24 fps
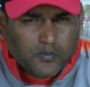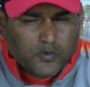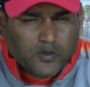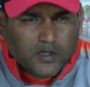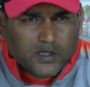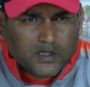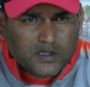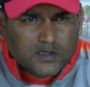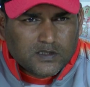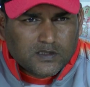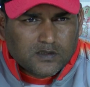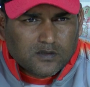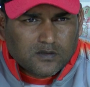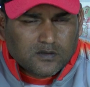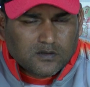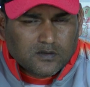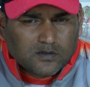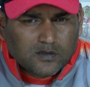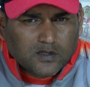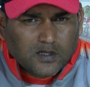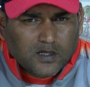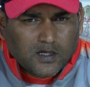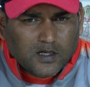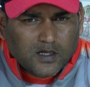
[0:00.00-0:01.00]
পড়ে গেছিলো
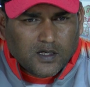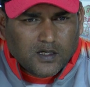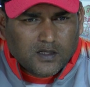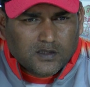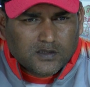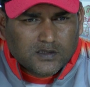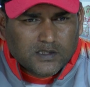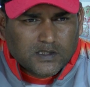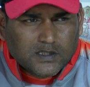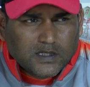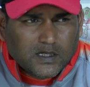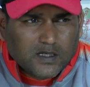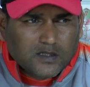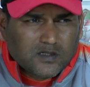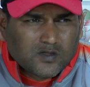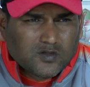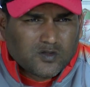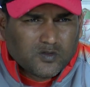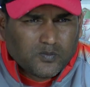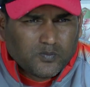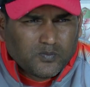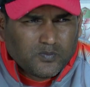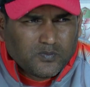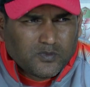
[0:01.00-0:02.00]
যেখানে আসলে
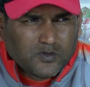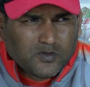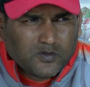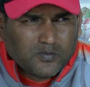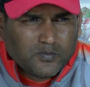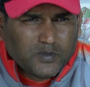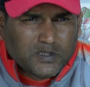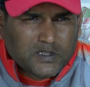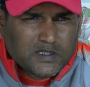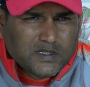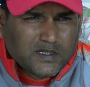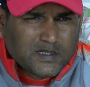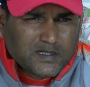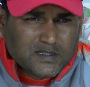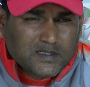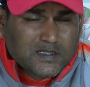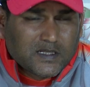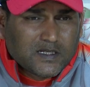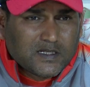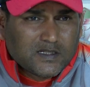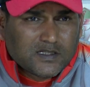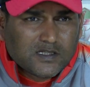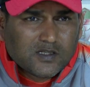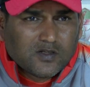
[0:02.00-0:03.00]
খুব খুব বেশি
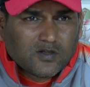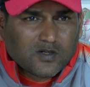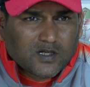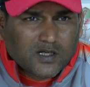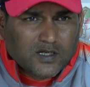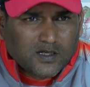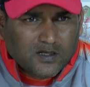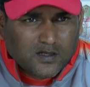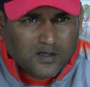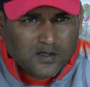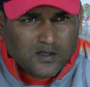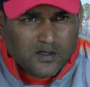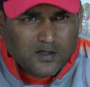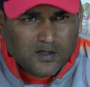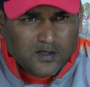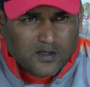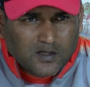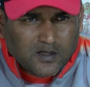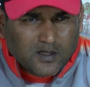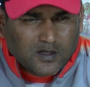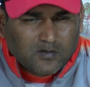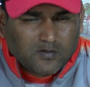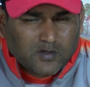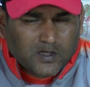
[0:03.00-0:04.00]
নেসেসারি ছিল না
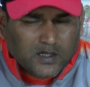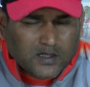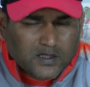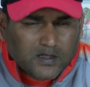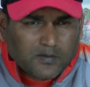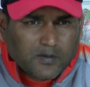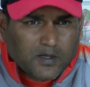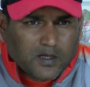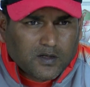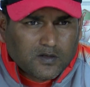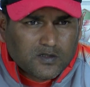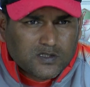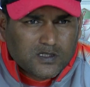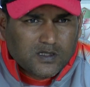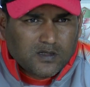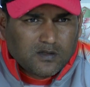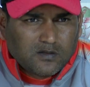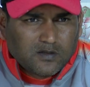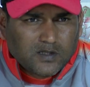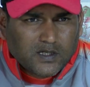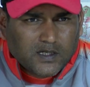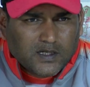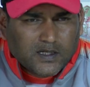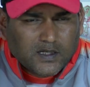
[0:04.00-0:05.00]
কারণ উইকেটটা ভালো ছিল
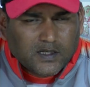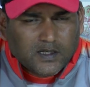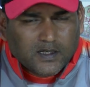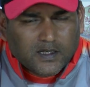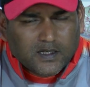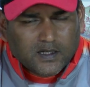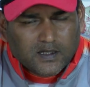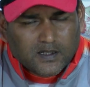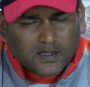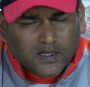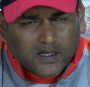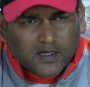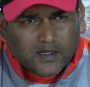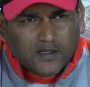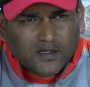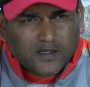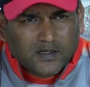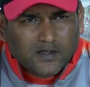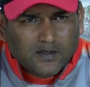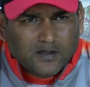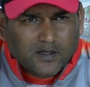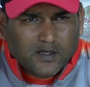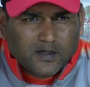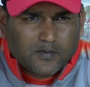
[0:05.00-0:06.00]
উইকেটে এখানে
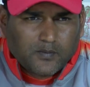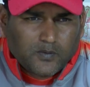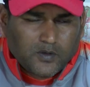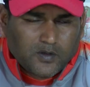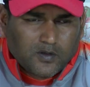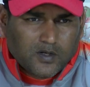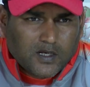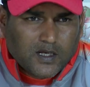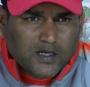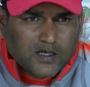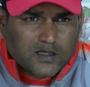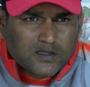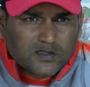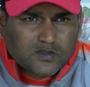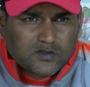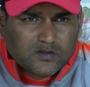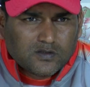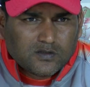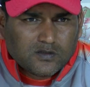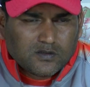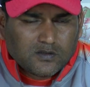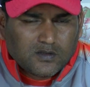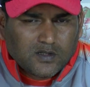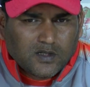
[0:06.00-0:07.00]
থাকলে এমনিও রান
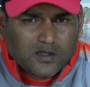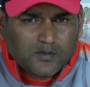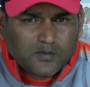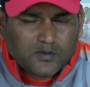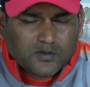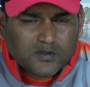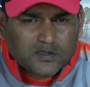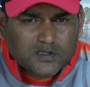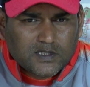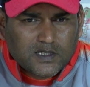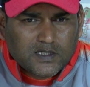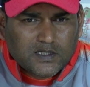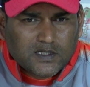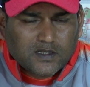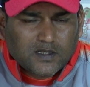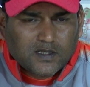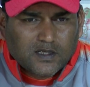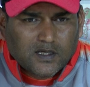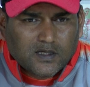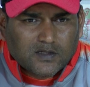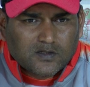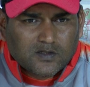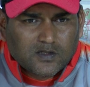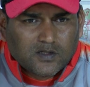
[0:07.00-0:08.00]
আসতো এবং সেই সাথে
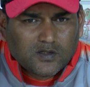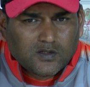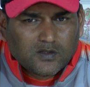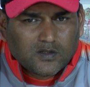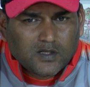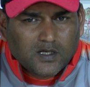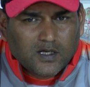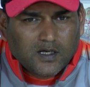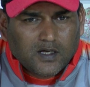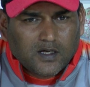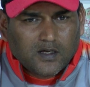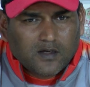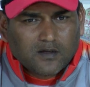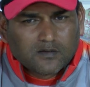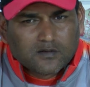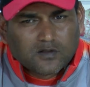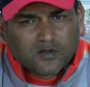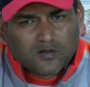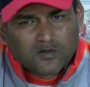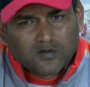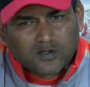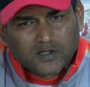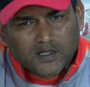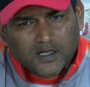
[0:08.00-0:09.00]
আসলে
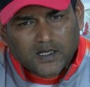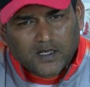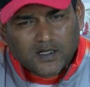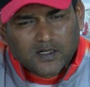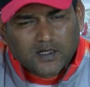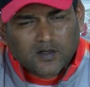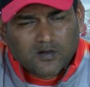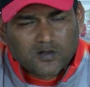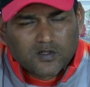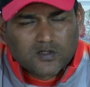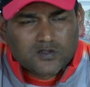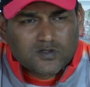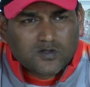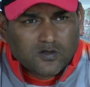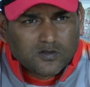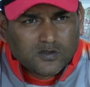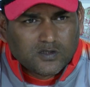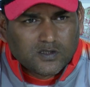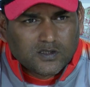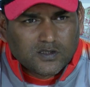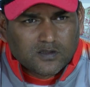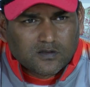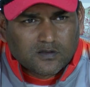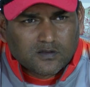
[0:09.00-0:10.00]
তখন খেলাটা অনেক সহজ
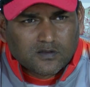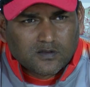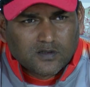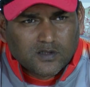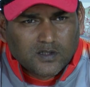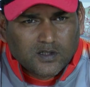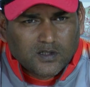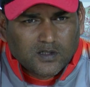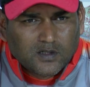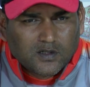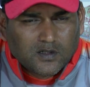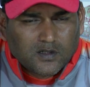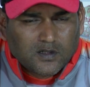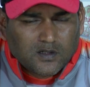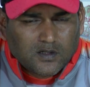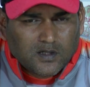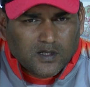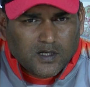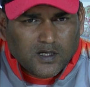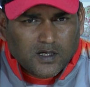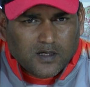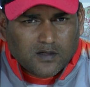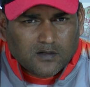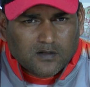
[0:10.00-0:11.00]
হয়ে যেত
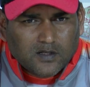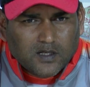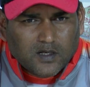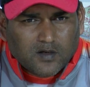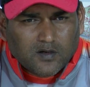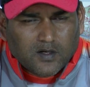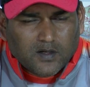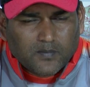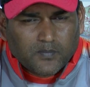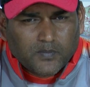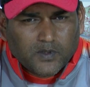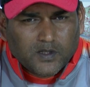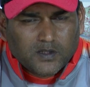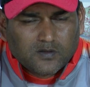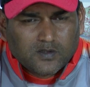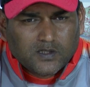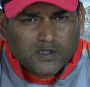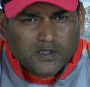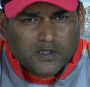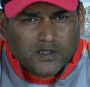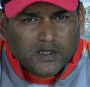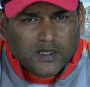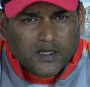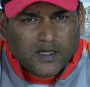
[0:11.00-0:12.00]
আর কারণ আপনি
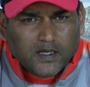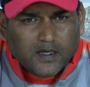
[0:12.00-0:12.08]
যদি